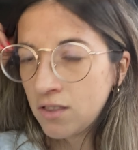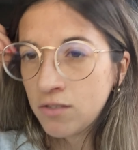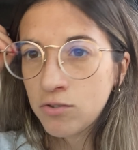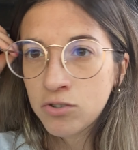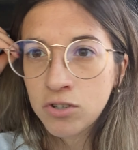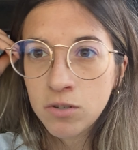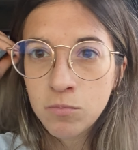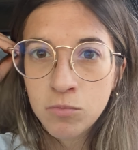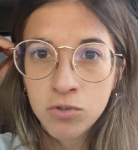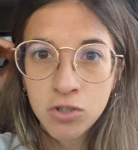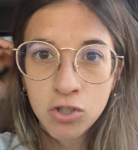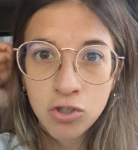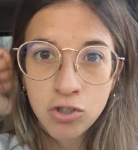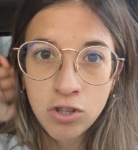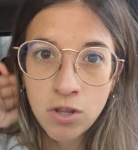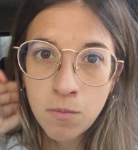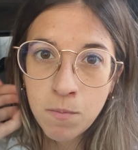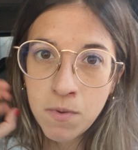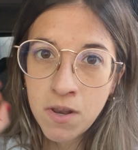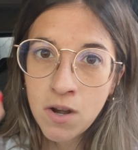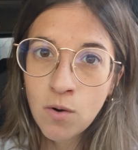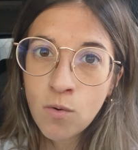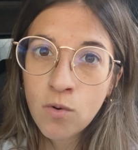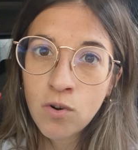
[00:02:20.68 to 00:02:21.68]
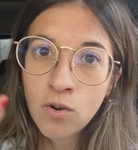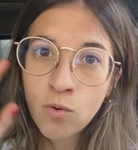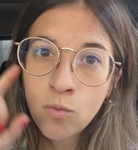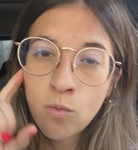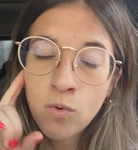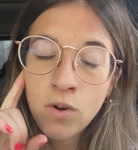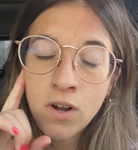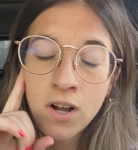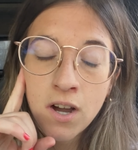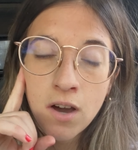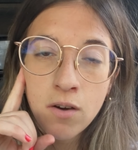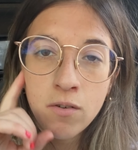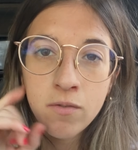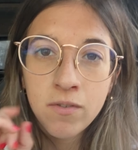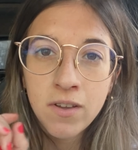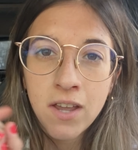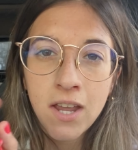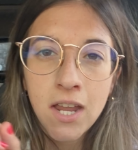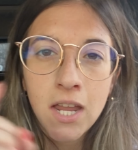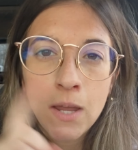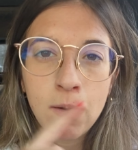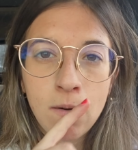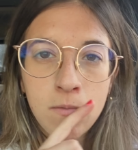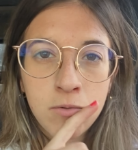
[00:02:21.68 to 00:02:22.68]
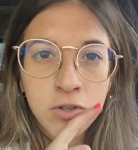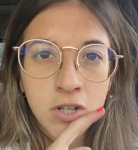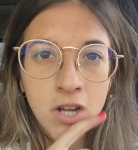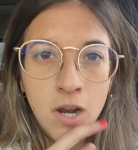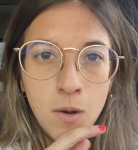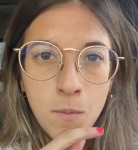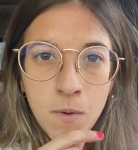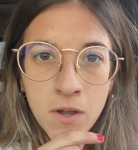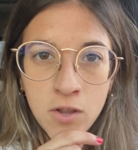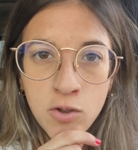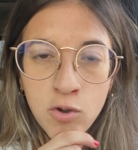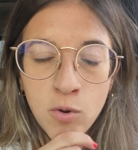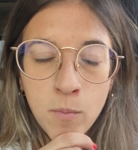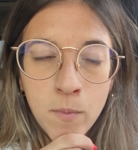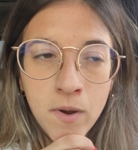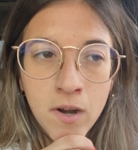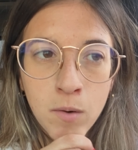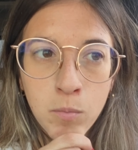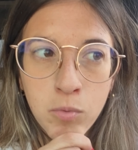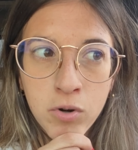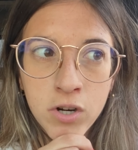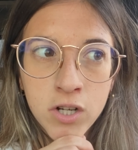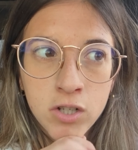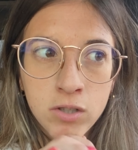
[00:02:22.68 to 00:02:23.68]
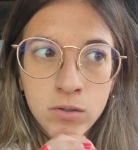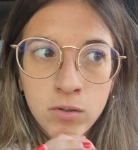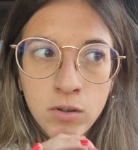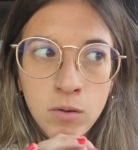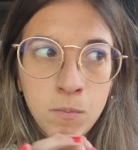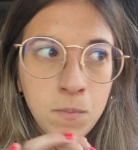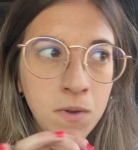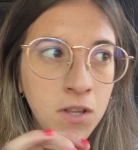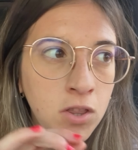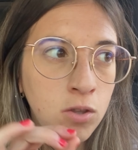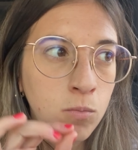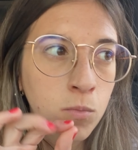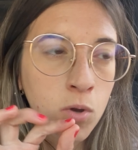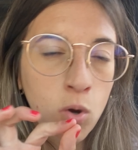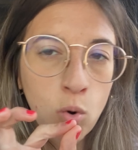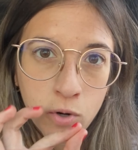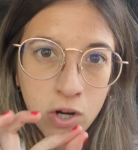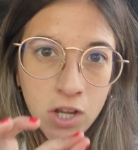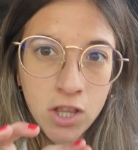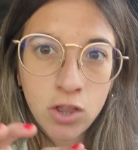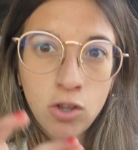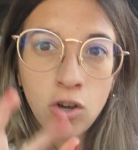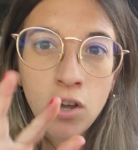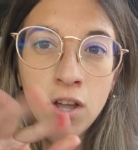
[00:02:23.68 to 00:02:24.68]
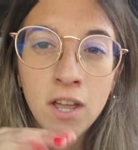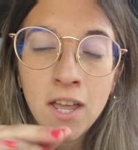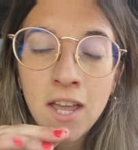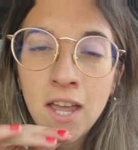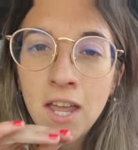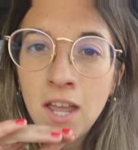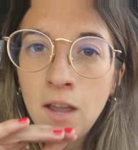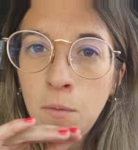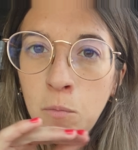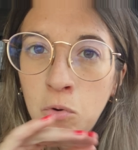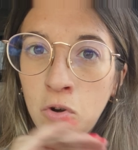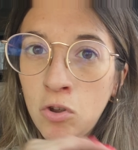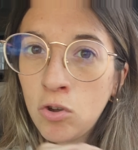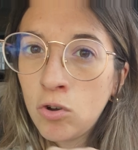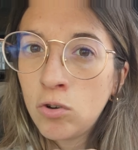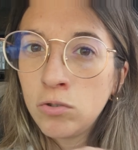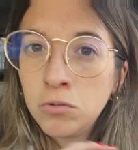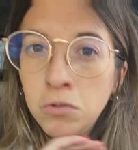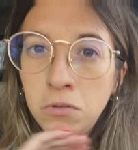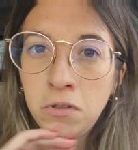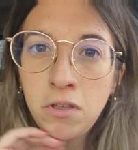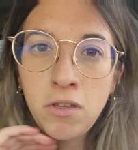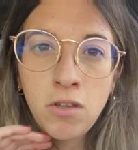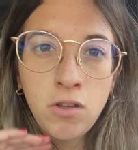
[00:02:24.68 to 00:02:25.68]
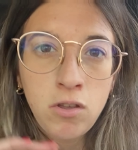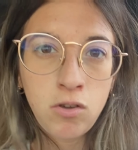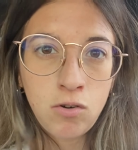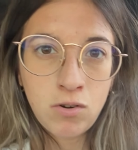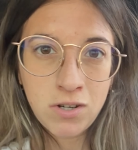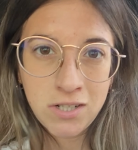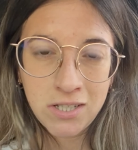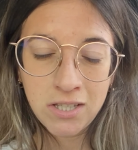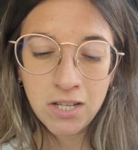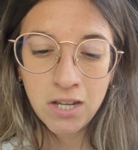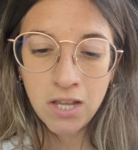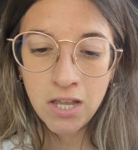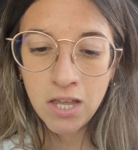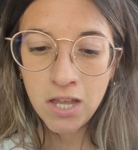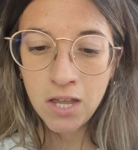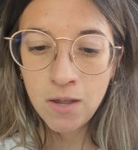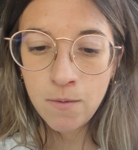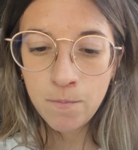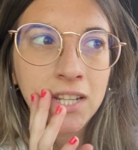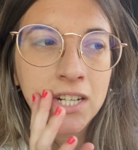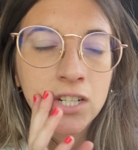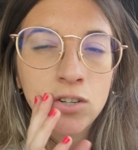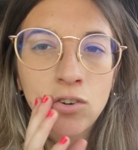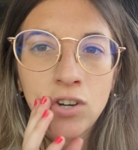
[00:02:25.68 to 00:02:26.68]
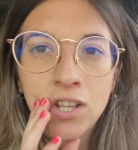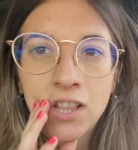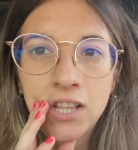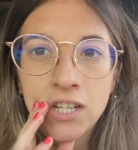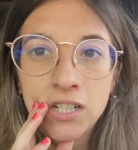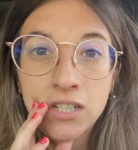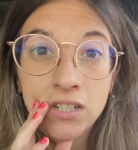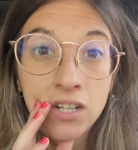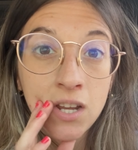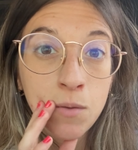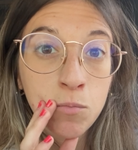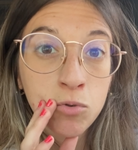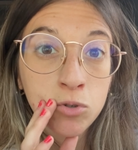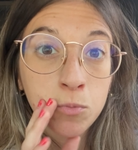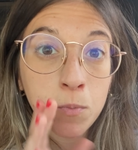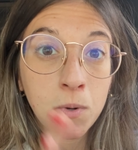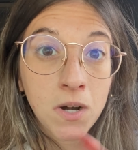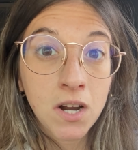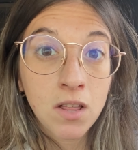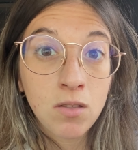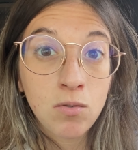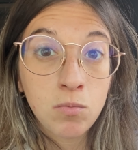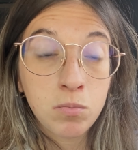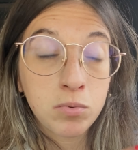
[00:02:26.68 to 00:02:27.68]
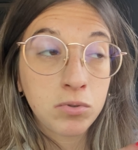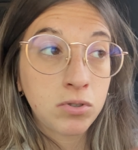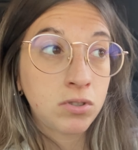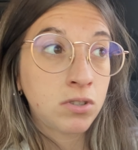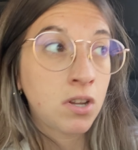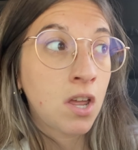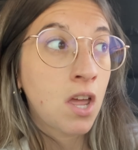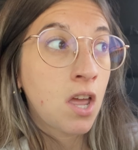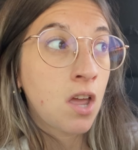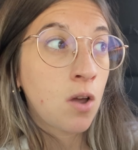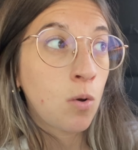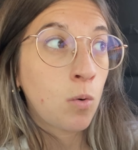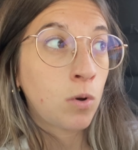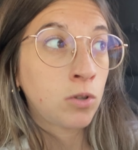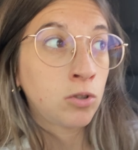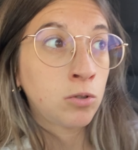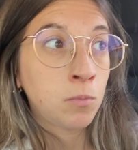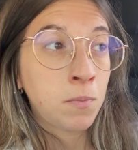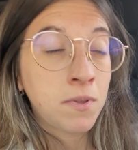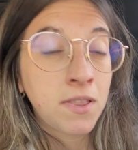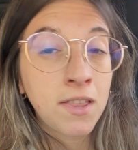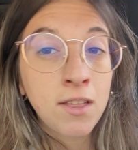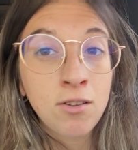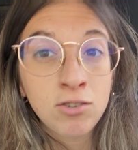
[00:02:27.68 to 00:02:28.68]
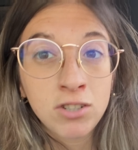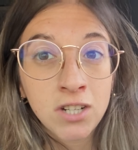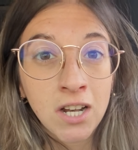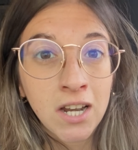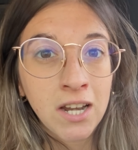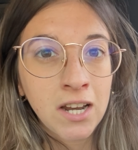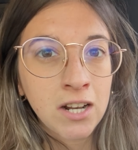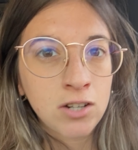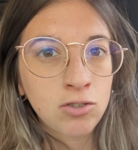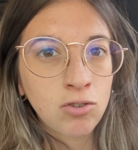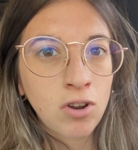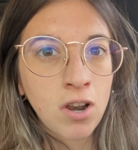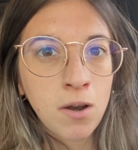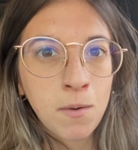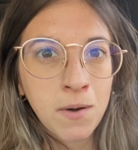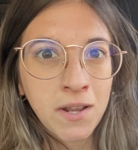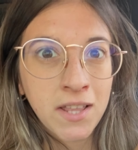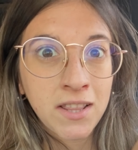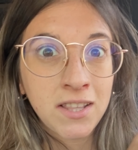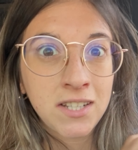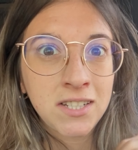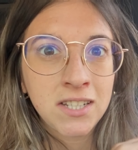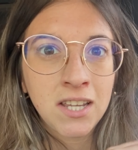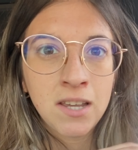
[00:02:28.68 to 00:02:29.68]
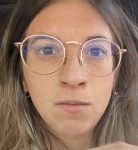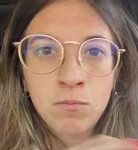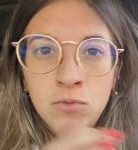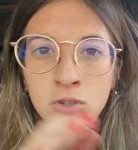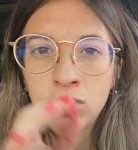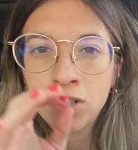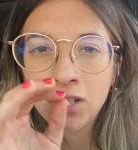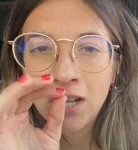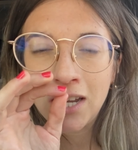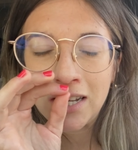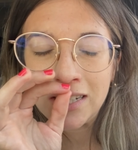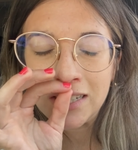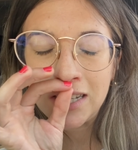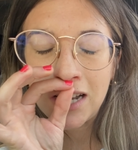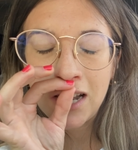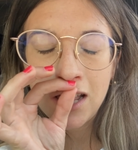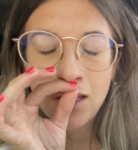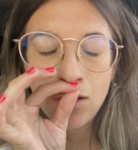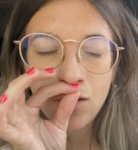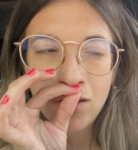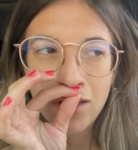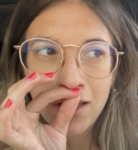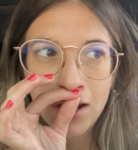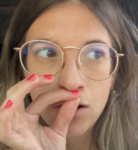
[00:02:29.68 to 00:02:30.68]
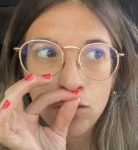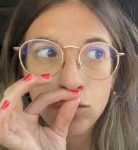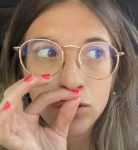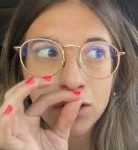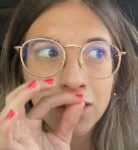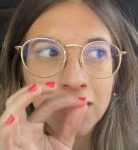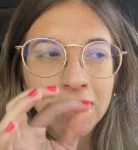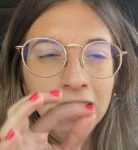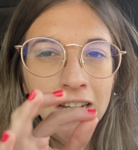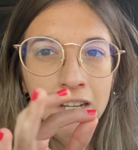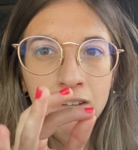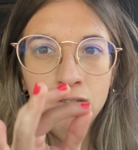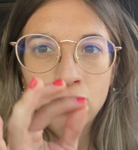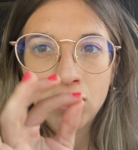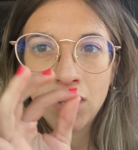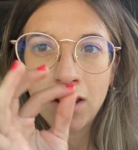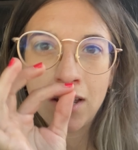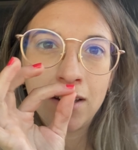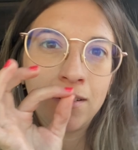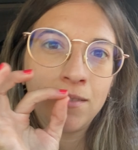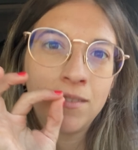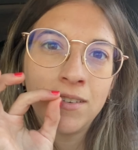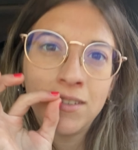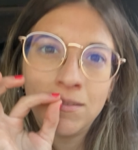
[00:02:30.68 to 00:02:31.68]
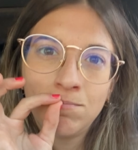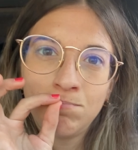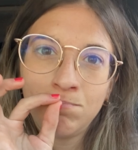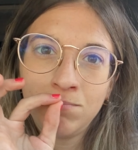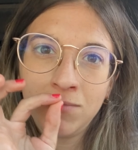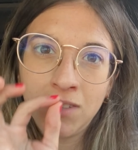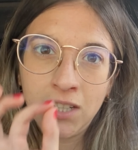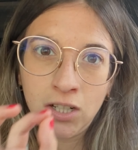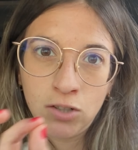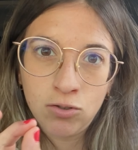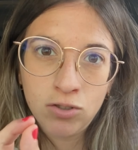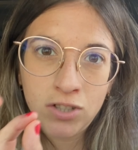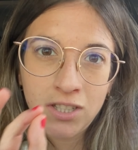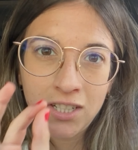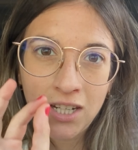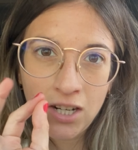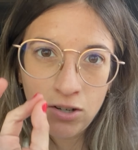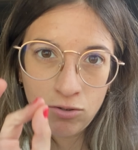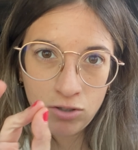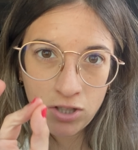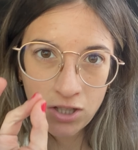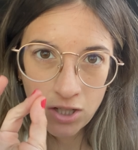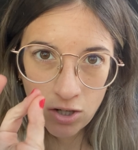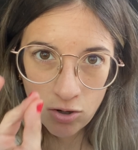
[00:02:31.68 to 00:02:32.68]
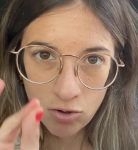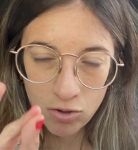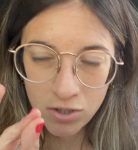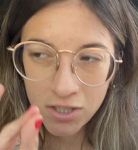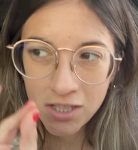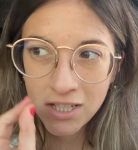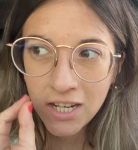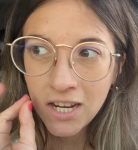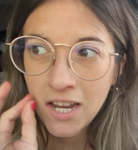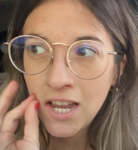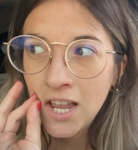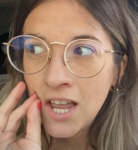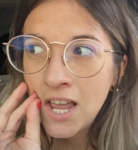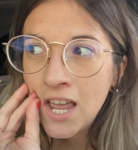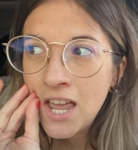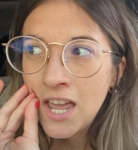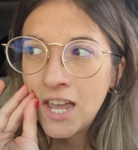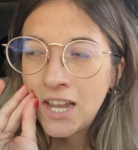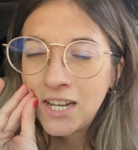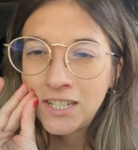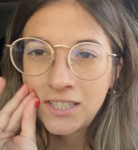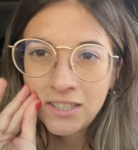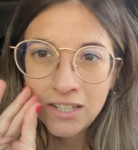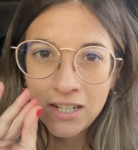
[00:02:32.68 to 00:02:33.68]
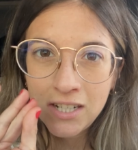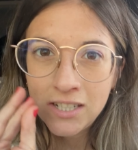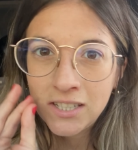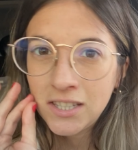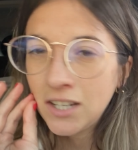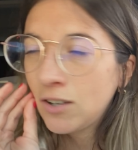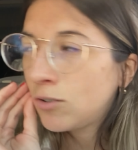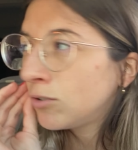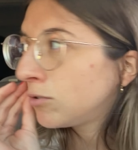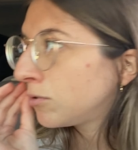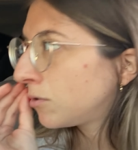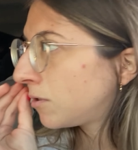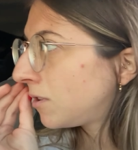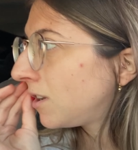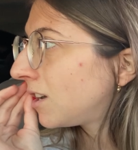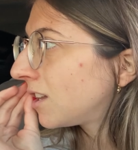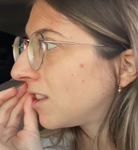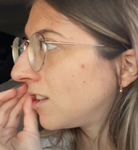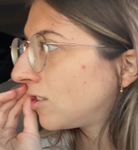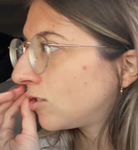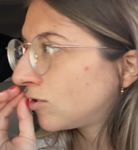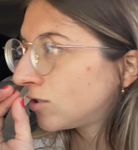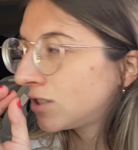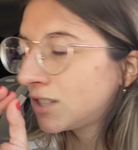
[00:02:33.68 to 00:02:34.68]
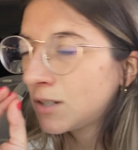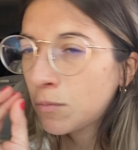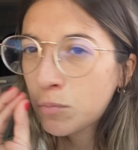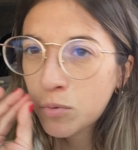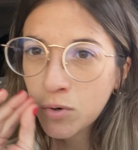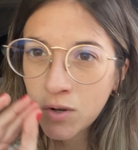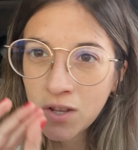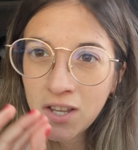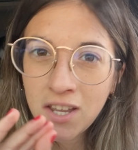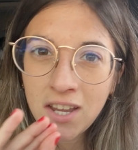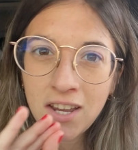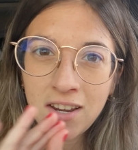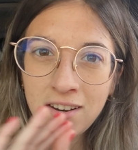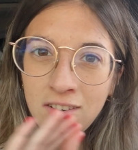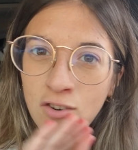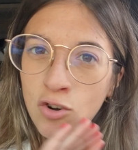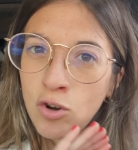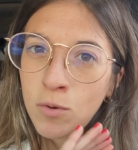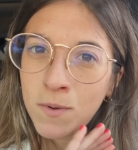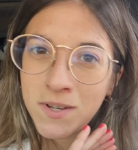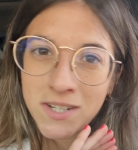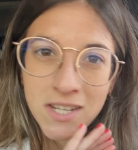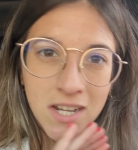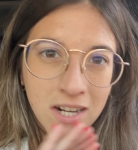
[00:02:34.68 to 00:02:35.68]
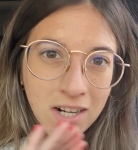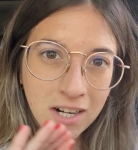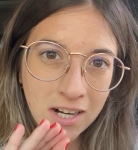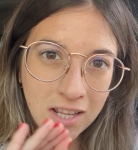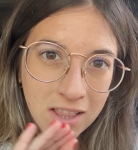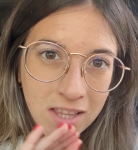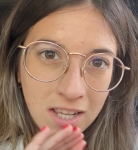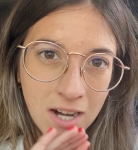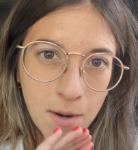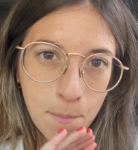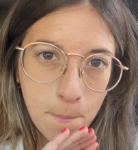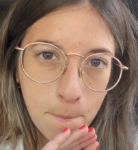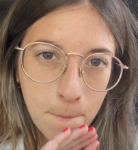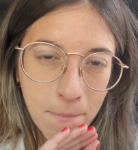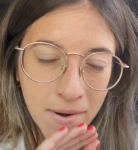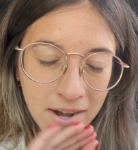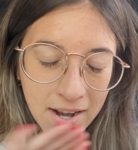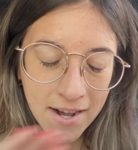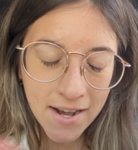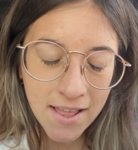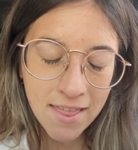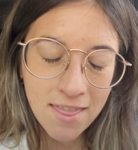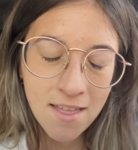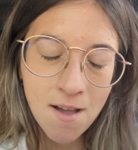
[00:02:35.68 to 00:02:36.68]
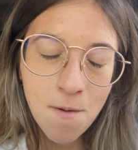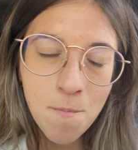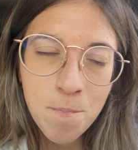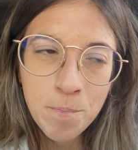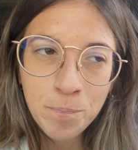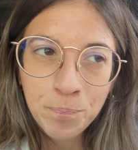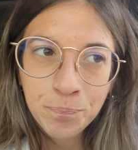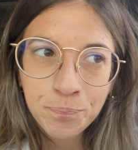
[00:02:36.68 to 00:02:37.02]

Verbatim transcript: nos hemos hecho también ahora un café y vamos al baño a mear porque estoy meándome un poquito. Bueno, he conducido yo hasta aquí, 3 horitas, hemos parado pues cuando ha empezado a salir el sol, la verdad es que hemos salido de noche, o sea, mm, de noche, noche, noche es triste conducir de noche porque no ves la carretera para nada.